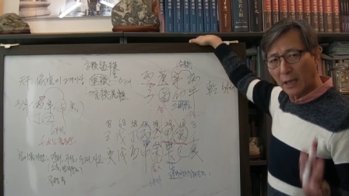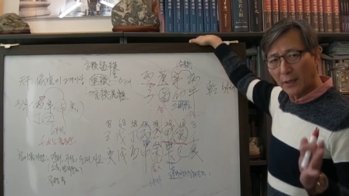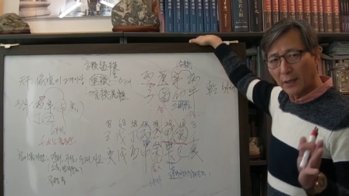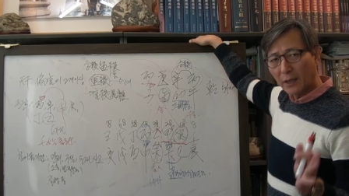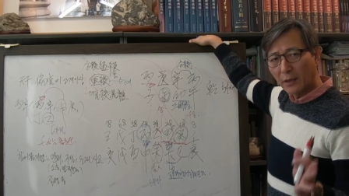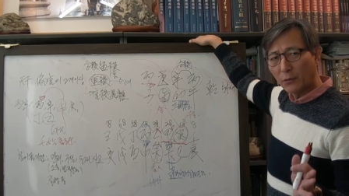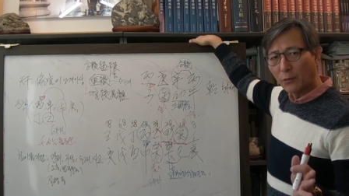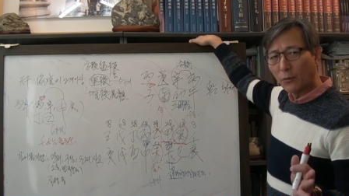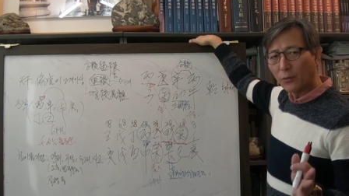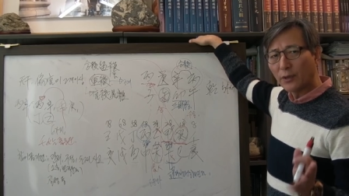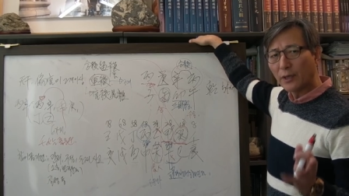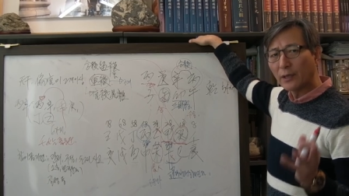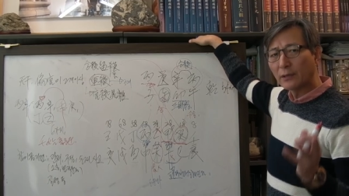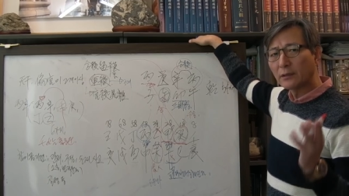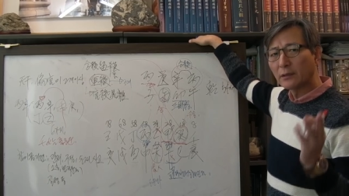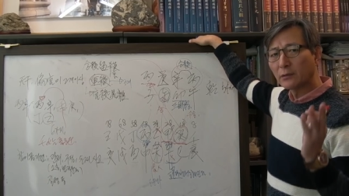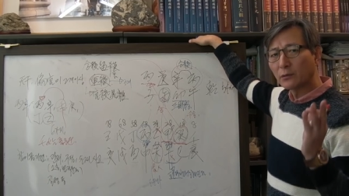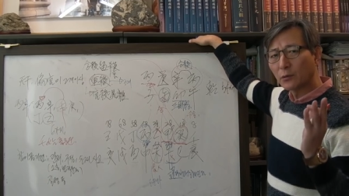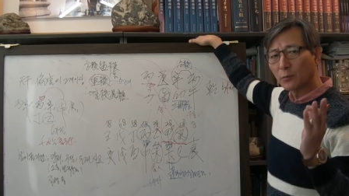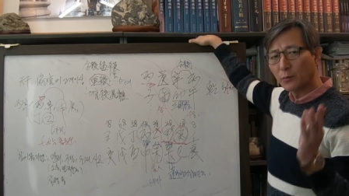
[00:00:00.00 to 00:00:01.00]
안 되고
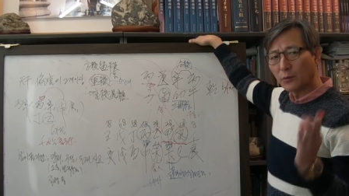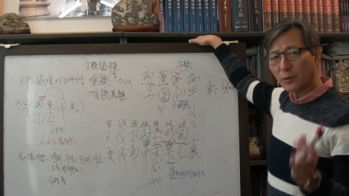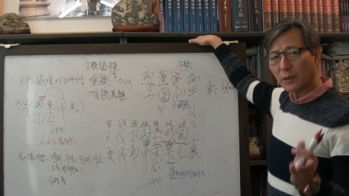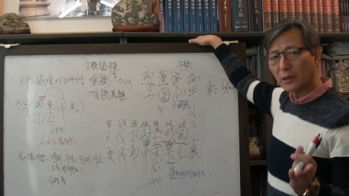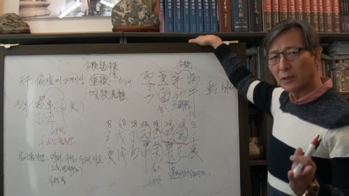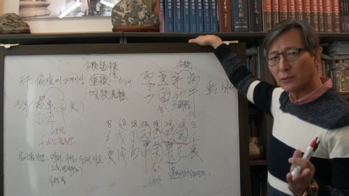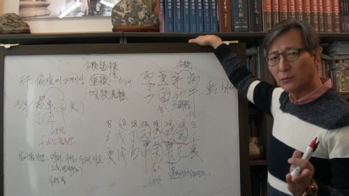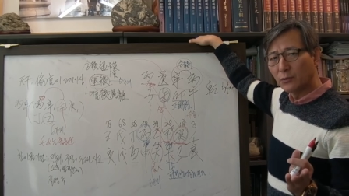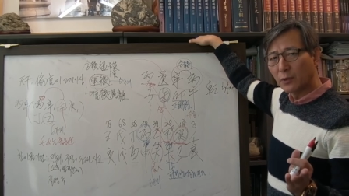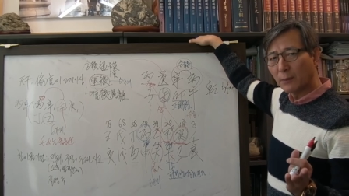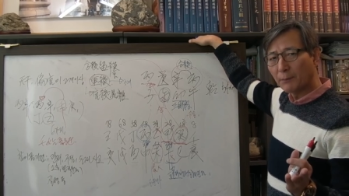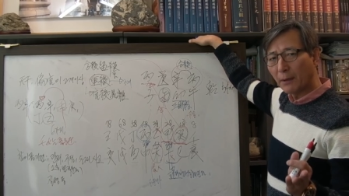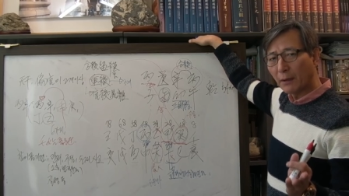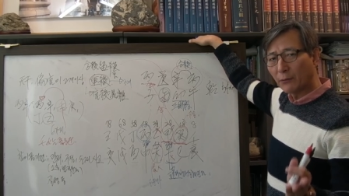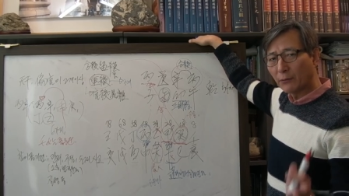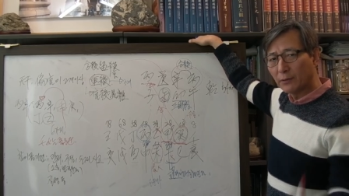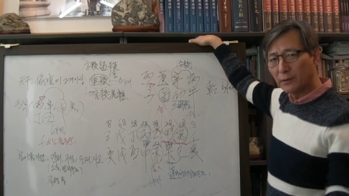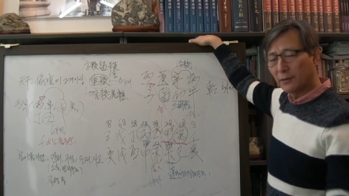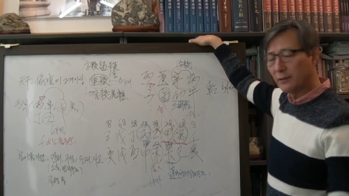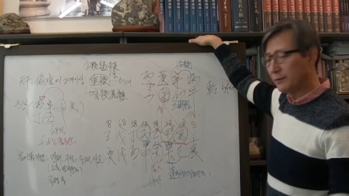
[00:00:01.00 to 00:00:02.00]
내격으로 보라는 이유가
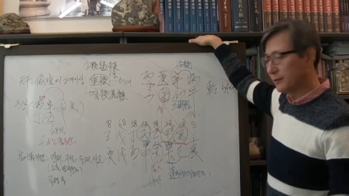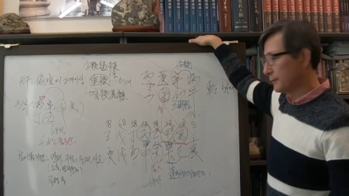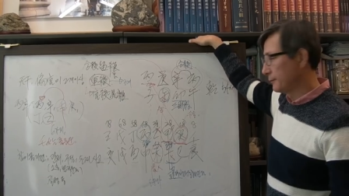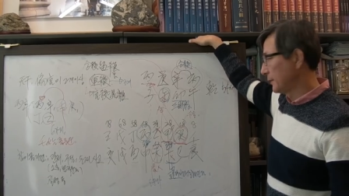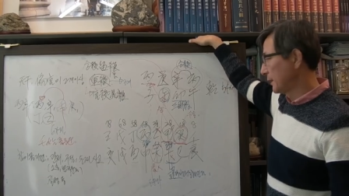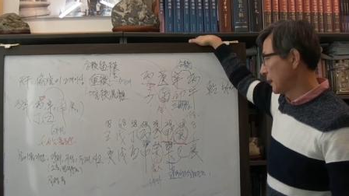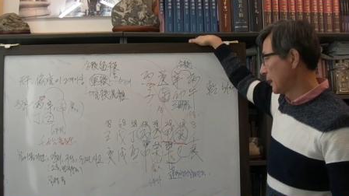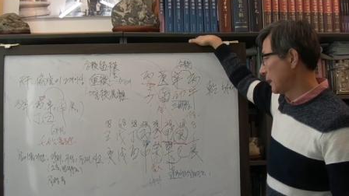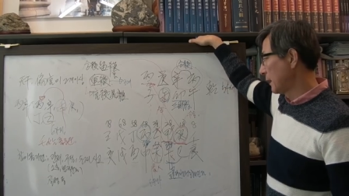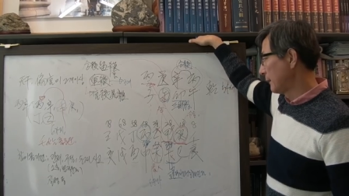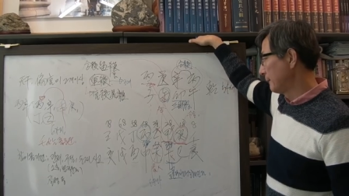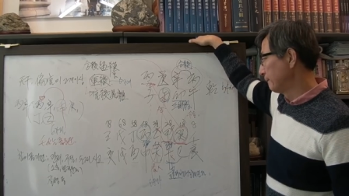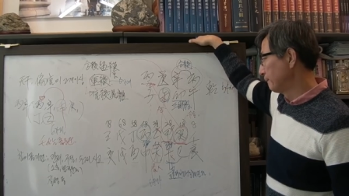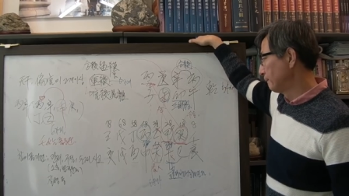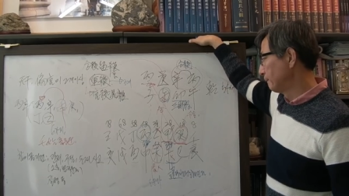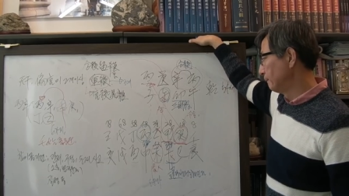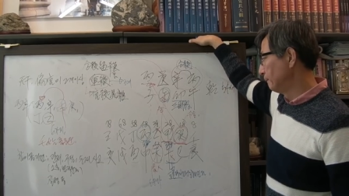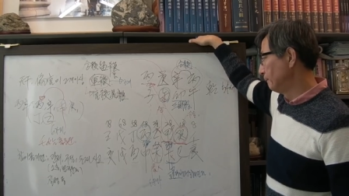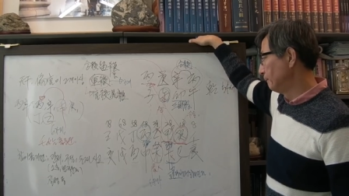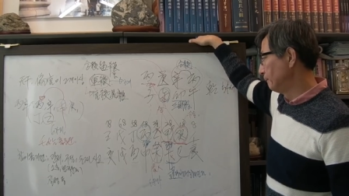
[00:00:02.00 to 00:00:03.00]
바로 거기 있습니다.
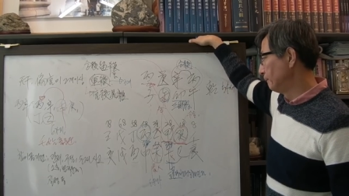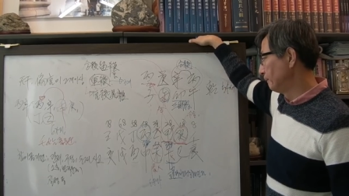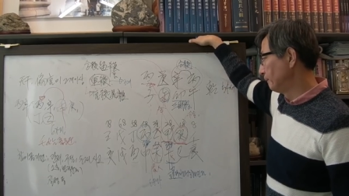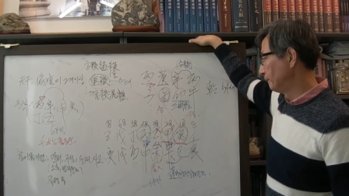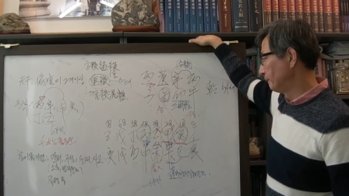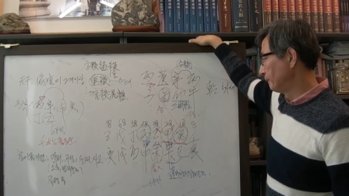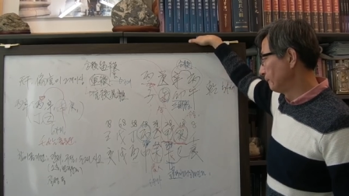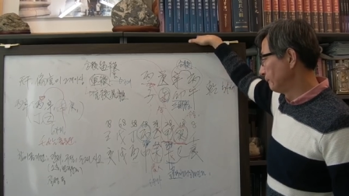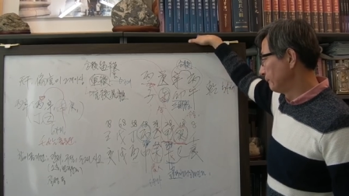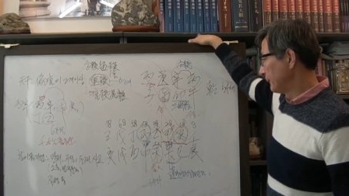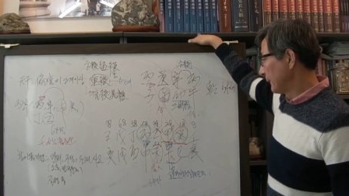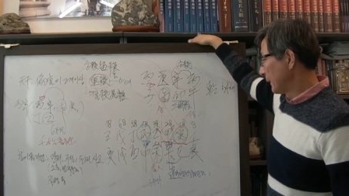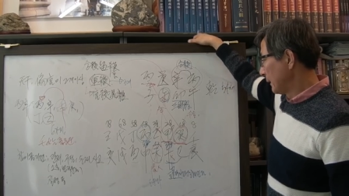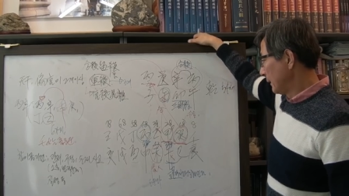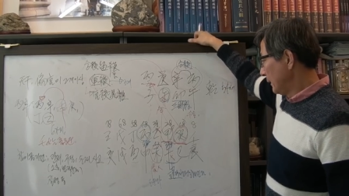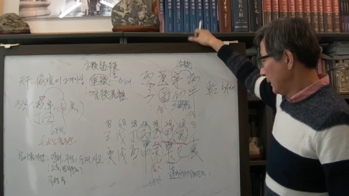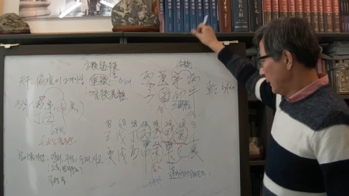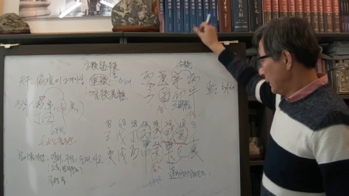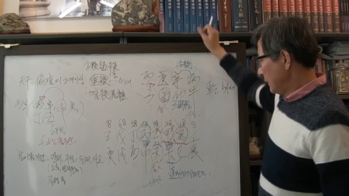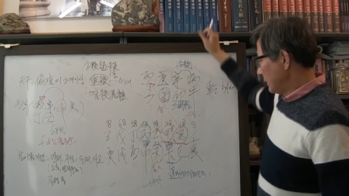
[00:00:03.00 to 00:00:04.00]
음.
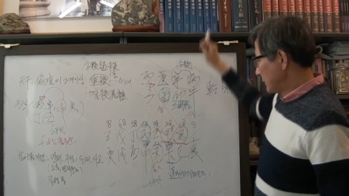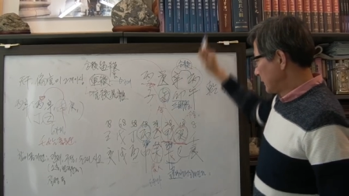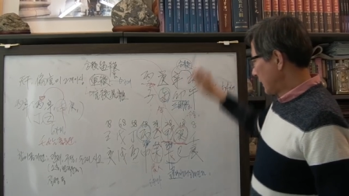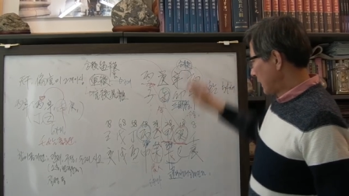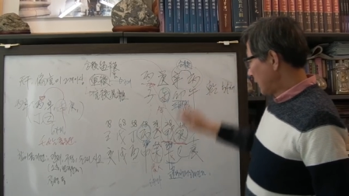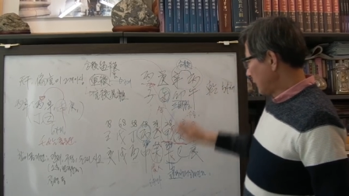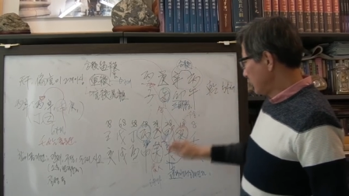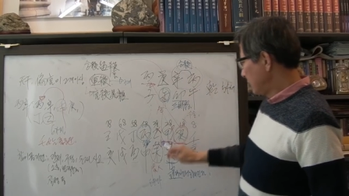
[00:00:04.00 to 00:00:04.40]
자,